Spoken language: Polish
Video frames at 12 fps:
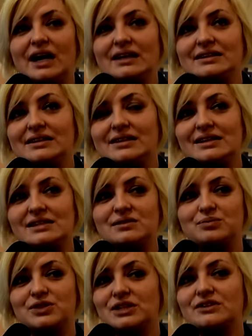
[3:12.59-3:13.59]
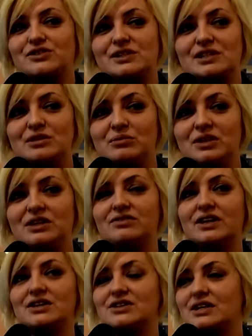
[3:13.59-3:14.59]
a teraz przede wszystkim
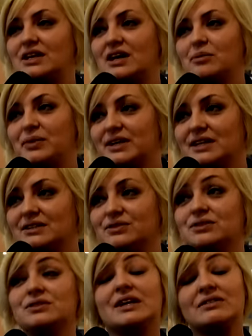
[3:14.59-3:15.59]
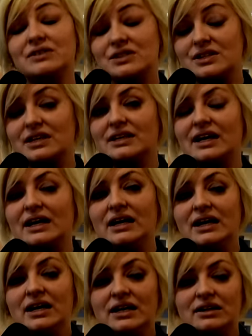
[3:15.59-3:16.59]
mini wieże, aparaty fotograficzne, tak.
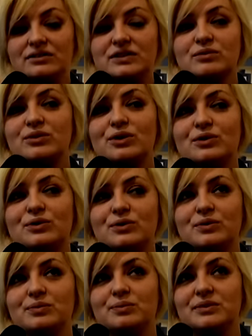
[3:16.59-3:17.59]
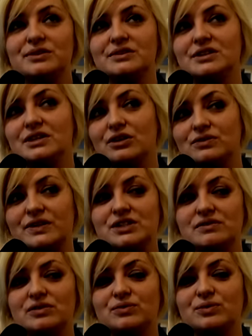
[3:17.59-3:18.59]
No w tym roku i od
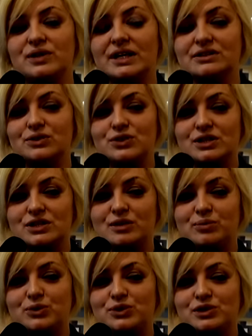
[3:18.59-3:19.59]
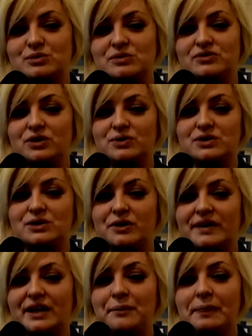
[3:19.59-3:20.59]
właściwie dwóch lat troszeczkę poszliśmy w tą
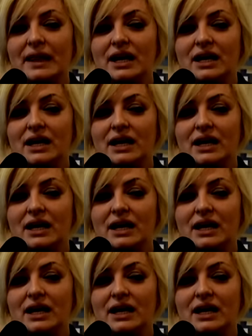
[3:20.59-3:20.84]
stronę